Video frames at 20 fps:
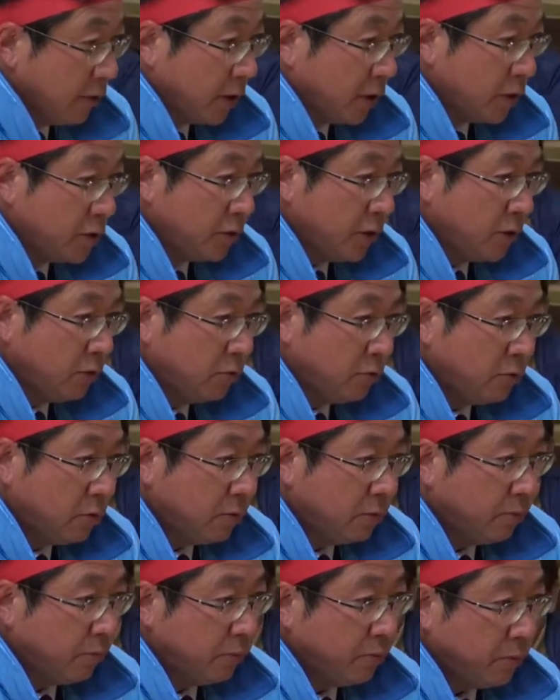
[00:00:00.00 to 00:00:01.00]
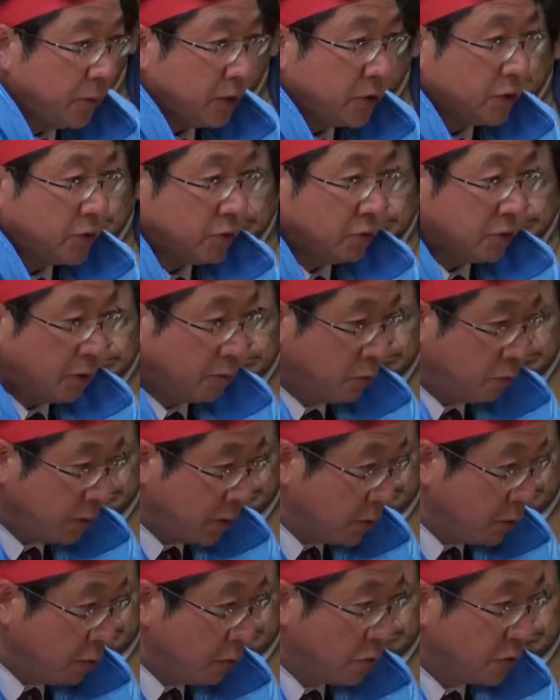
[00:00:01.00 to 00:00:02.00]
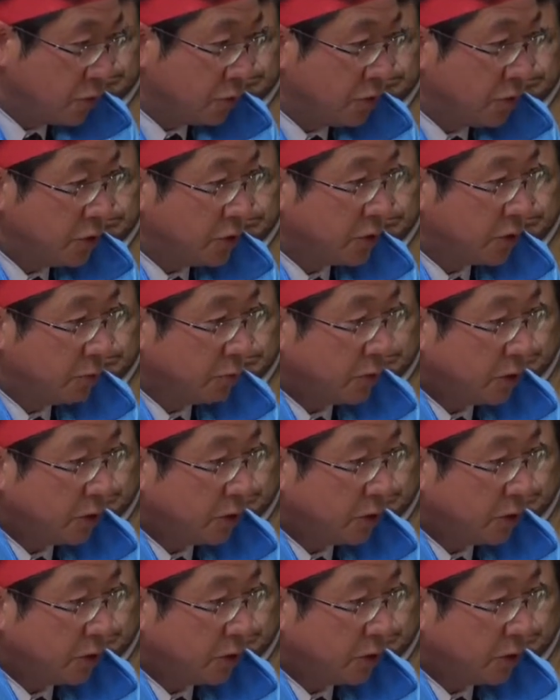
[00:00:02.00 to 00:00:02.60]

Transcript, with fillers: 私はあの、まあ、必要なものは用意するにして